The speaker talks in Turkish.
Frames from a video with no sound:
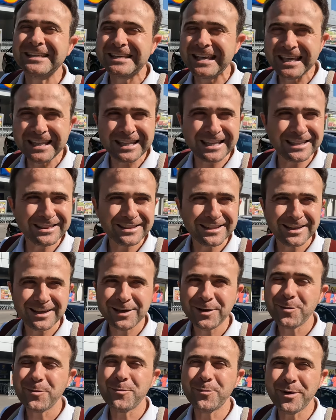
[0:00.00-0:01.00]
gelin
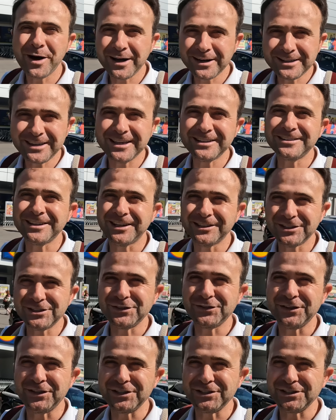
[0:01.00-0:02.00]
market
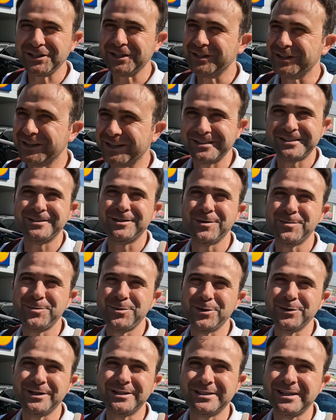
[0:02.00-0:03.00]
alışverişini nasıl
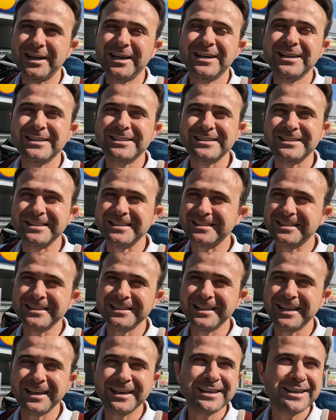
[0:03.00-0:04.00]
yapıyorlar?
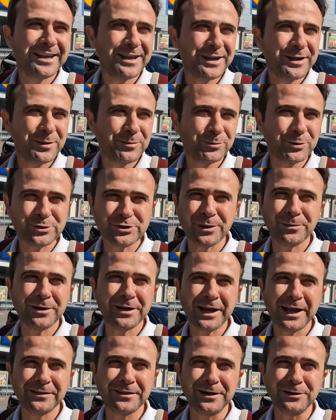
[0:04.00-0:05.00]
Sizin de bu
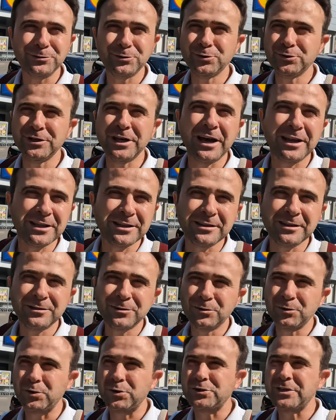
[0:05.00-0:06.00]
zamana kadar dünyanın
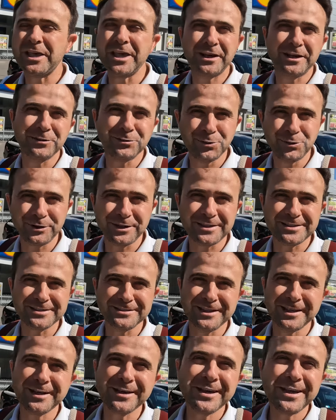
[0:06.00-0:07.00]
yüze yakın
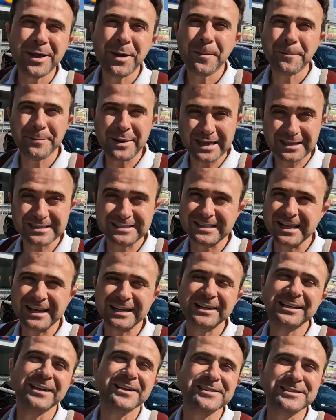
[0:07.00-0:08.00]
ülkesinde
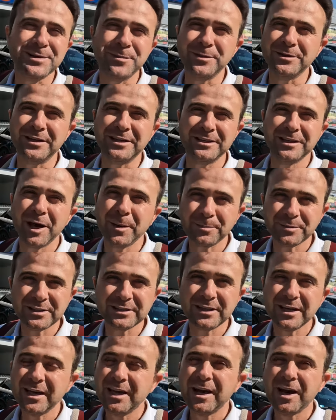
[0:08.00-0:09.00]
benzer kıyaslamaları
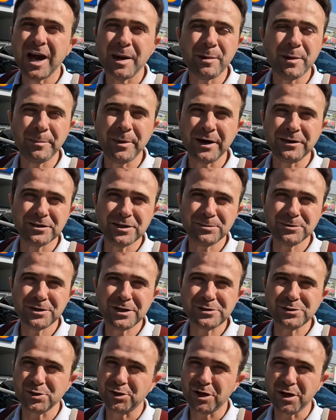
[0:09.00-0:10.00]
yaptık. Ama
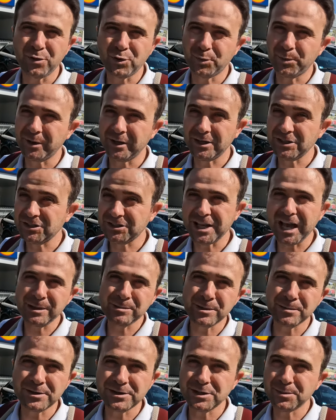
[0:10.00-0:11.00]
pandemiden sonra Avrupa'ya hiç
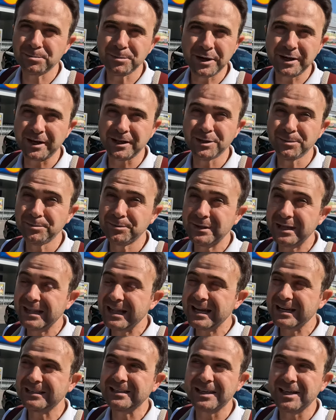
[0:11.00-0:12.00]
gelmemiştim. Bakalım
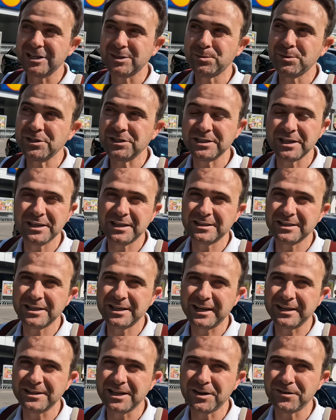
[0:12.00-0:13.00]
neler değişmiş
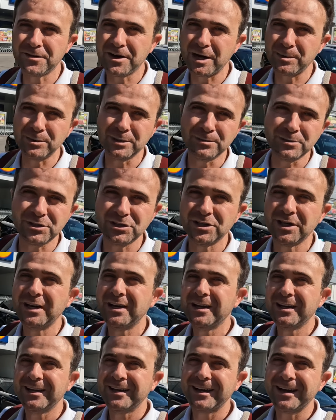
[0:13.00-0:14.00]
dedikleri kadar var mıymış?
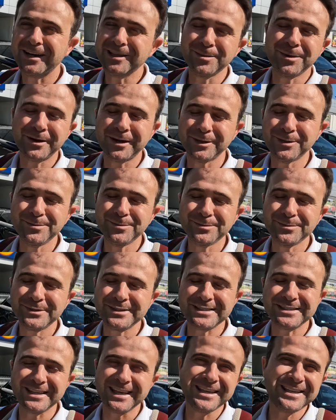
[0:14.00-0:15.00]
Hadi bakalım
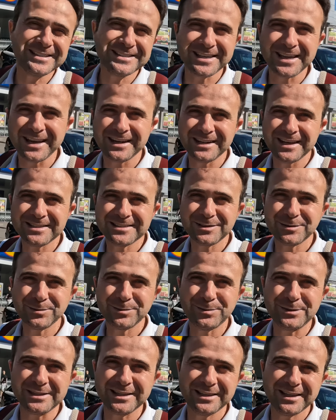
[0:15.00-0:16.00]
size iyi seyirler.
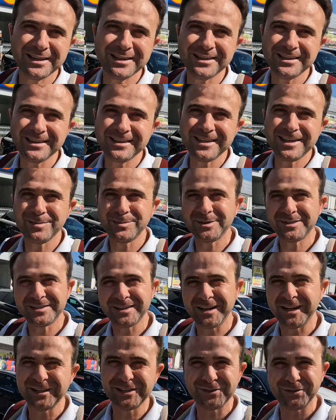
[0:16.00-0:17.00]
Bize de iyi bir
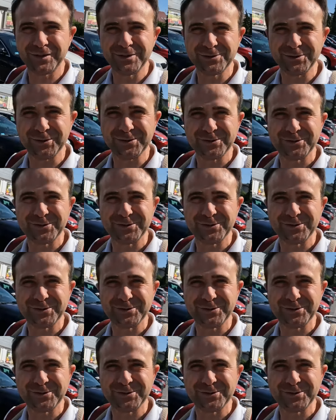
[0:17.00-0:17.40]
alışveriş